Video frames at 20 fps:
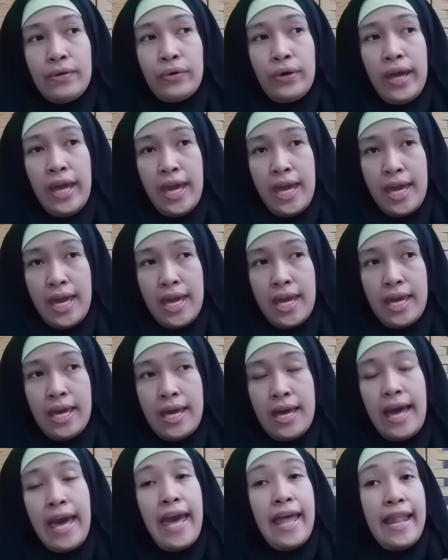
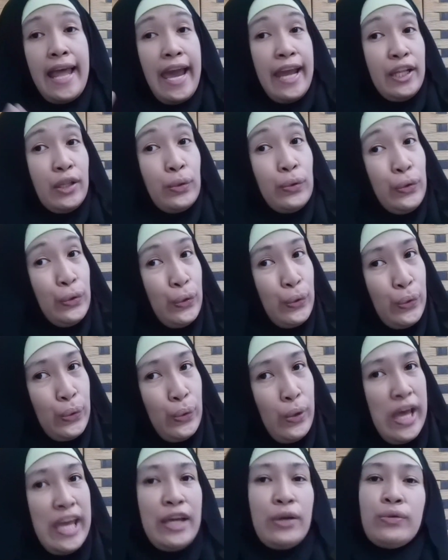Okay, and I don't
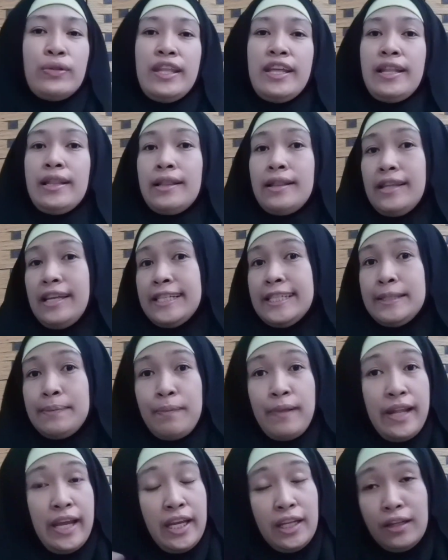know, I couldn't
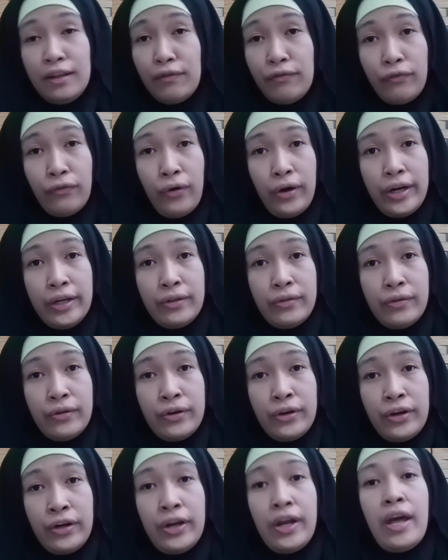explain it
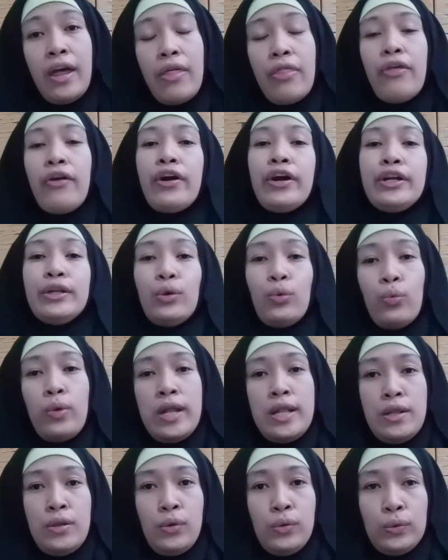further. They are the
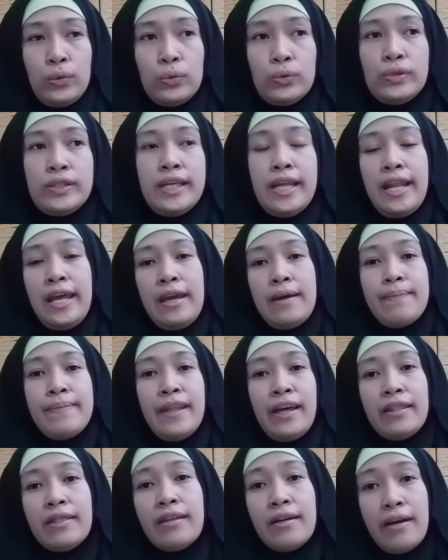one knows and I
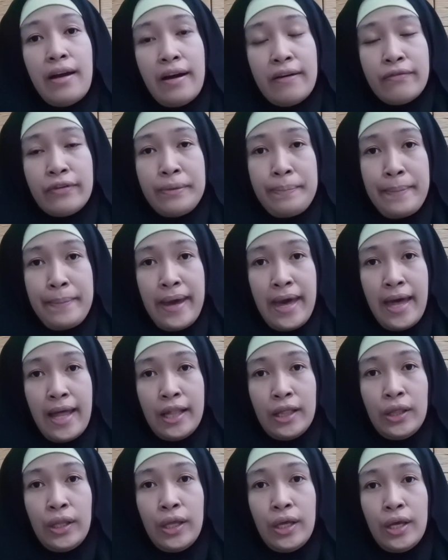am not the
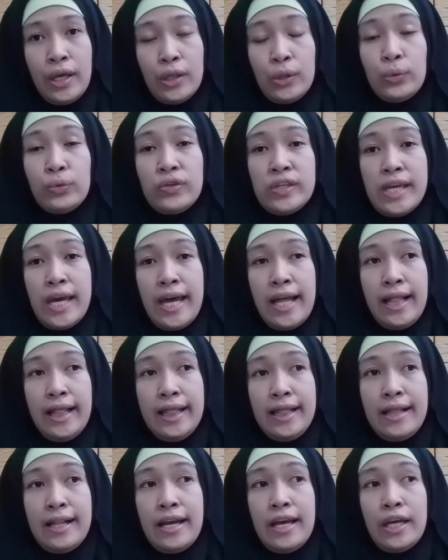government to
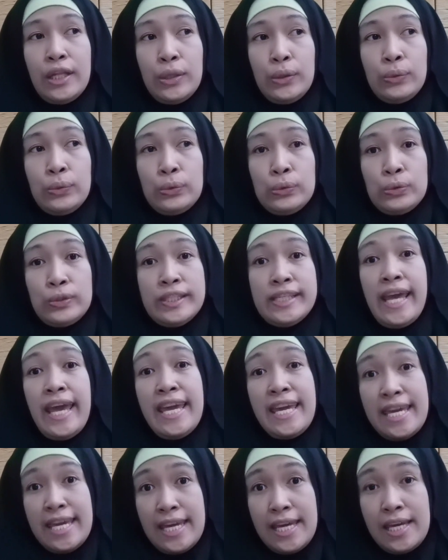tell, to say
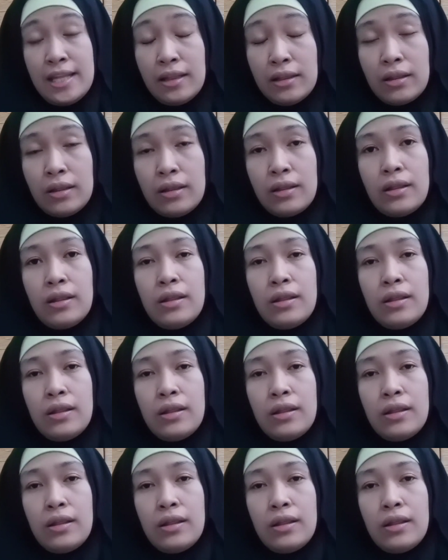it.